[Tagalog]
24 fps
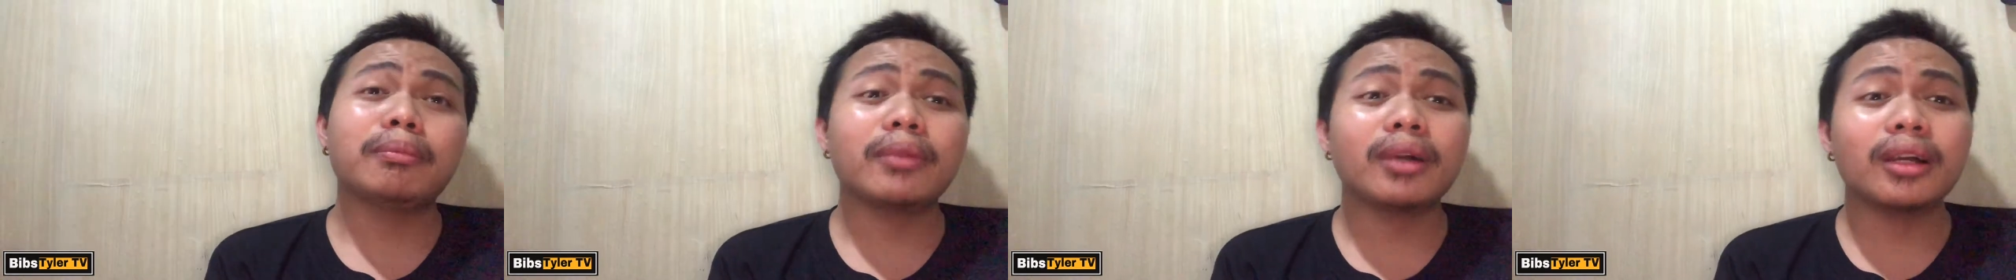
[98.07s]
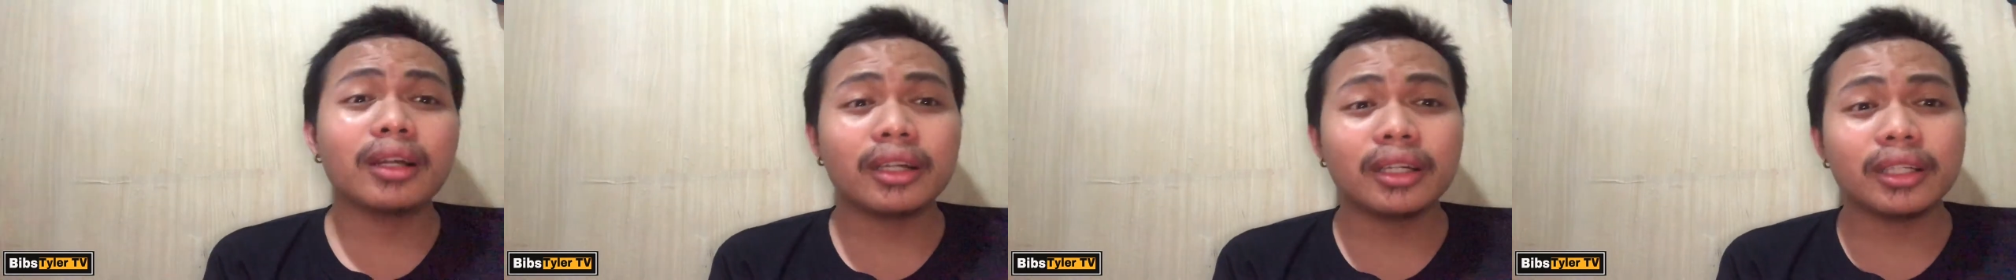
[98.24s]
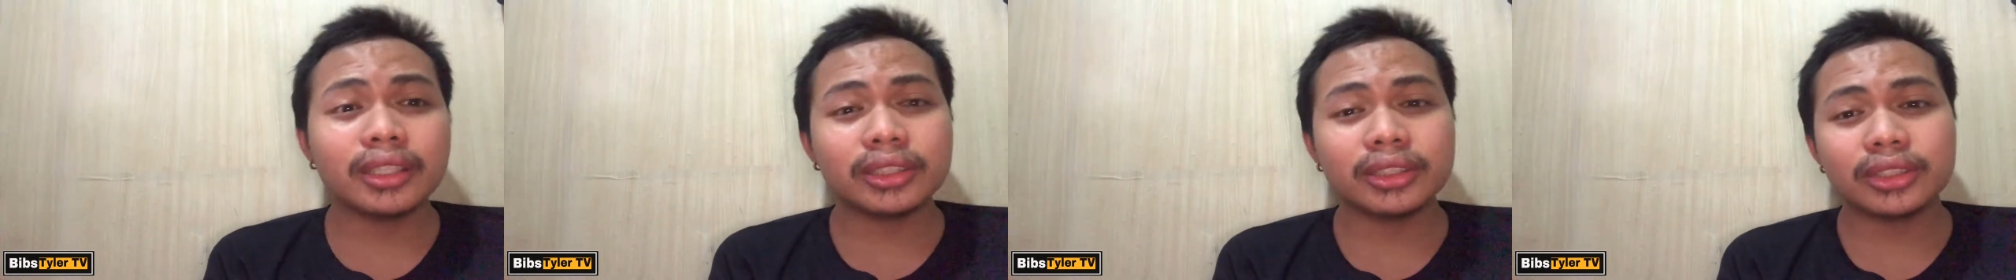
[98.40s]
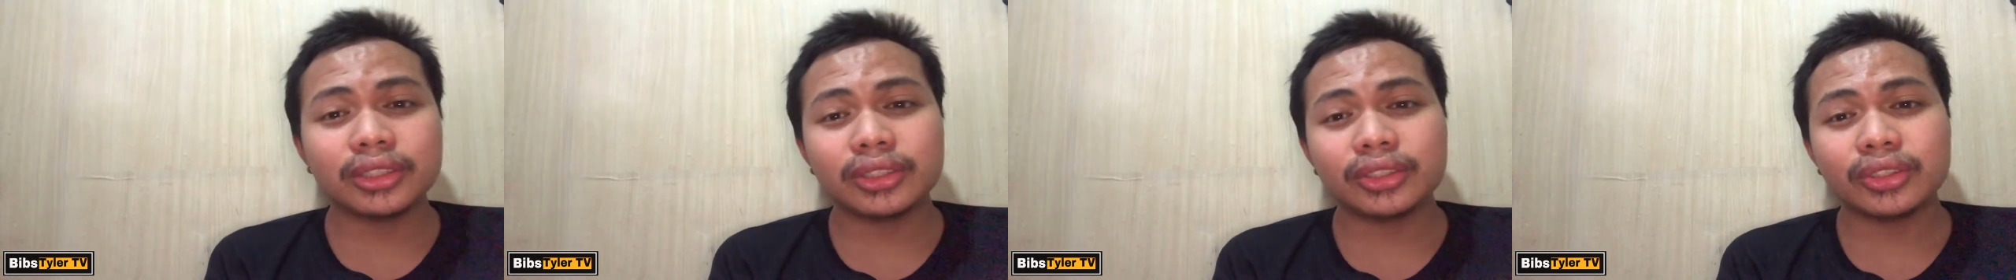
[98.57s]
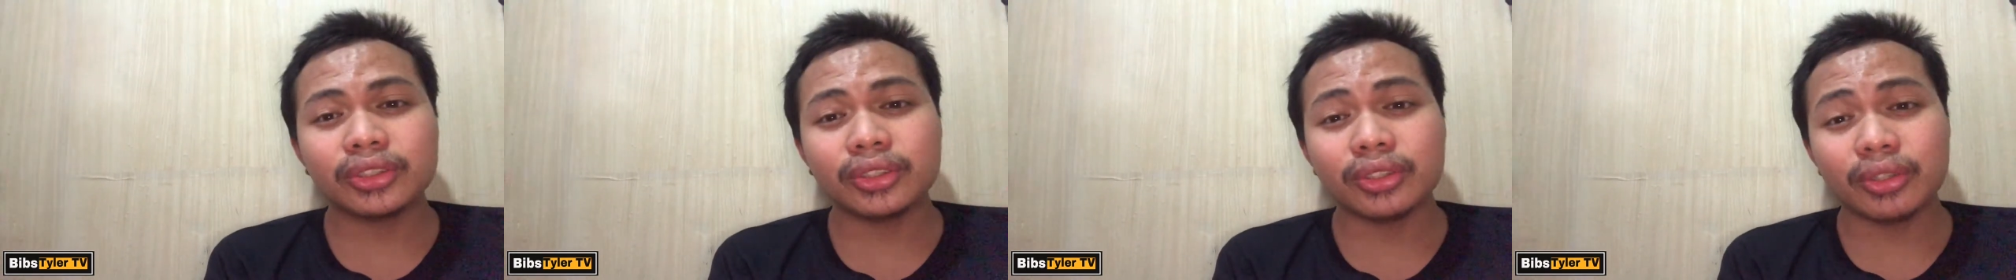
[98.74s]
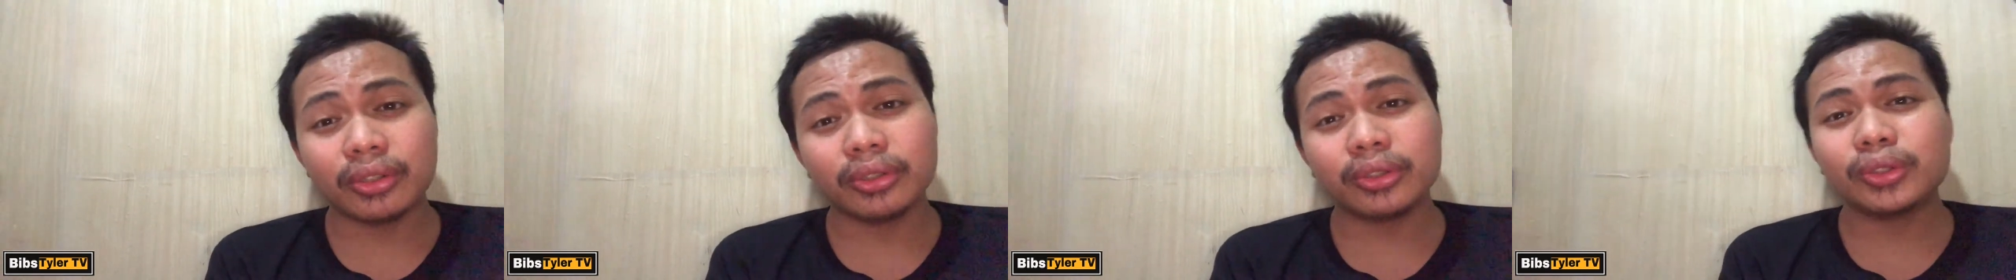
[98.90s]
March,
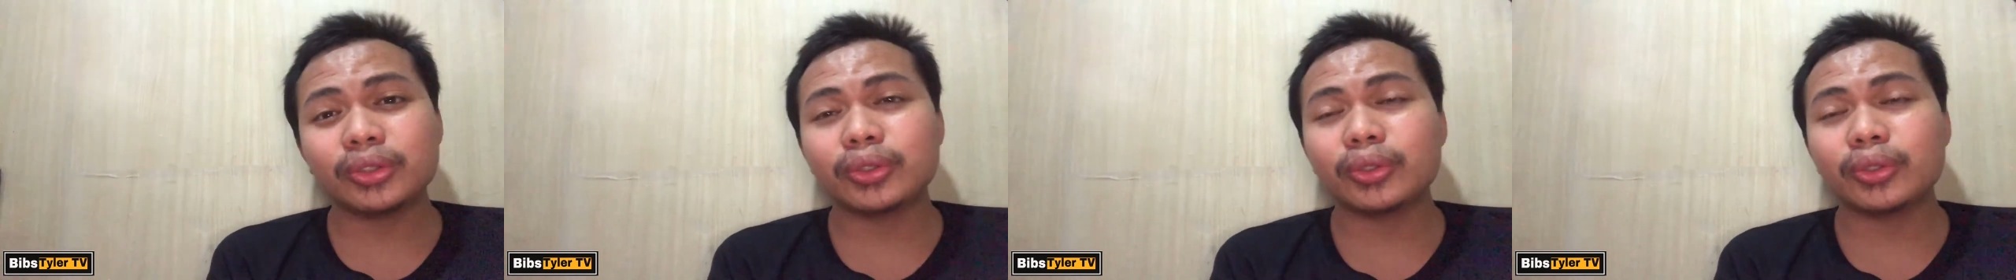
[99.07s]
no?